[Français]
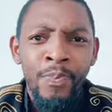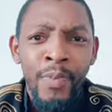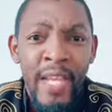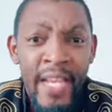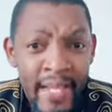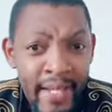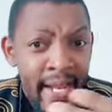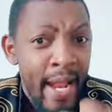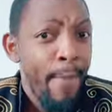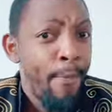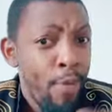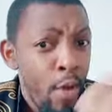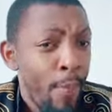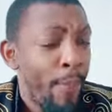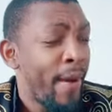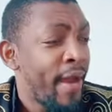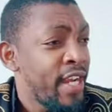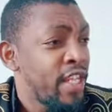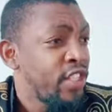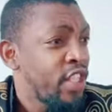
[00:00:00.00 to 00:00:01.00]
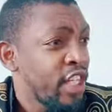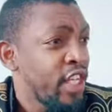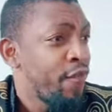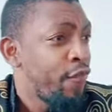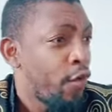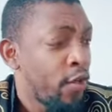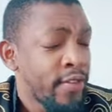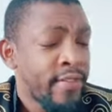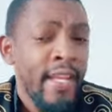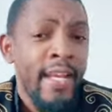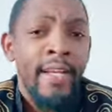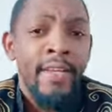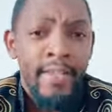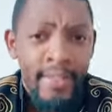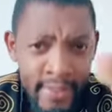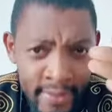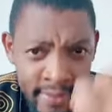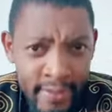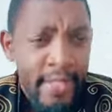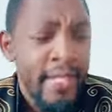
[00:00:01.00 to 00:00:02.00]
Et la plupart des gens qui font
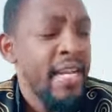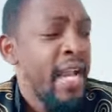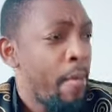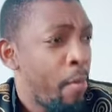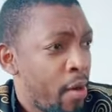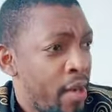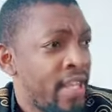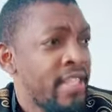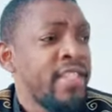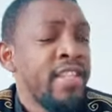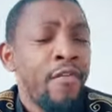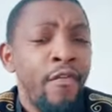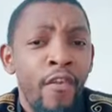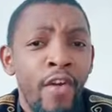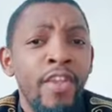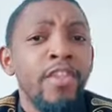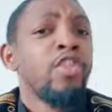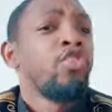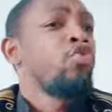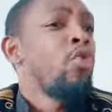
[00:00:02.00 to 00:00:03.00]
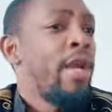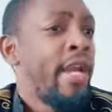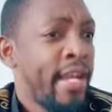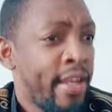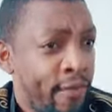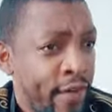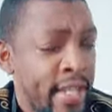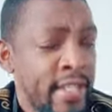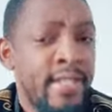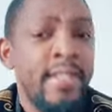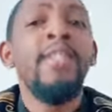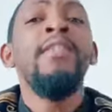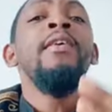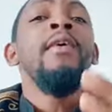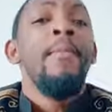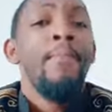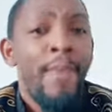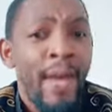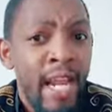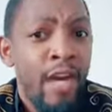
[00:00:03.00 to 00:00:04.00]
ça, c'est des Gabonaises de France qui sont arrivées ici
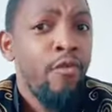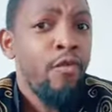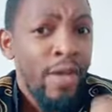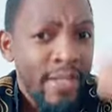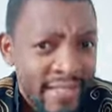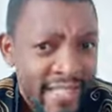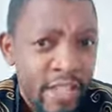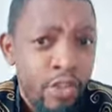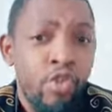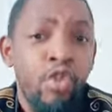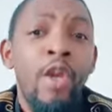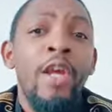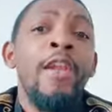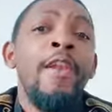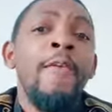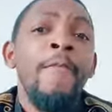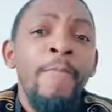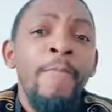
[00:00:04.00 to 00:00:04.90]
par la voie sexuelle.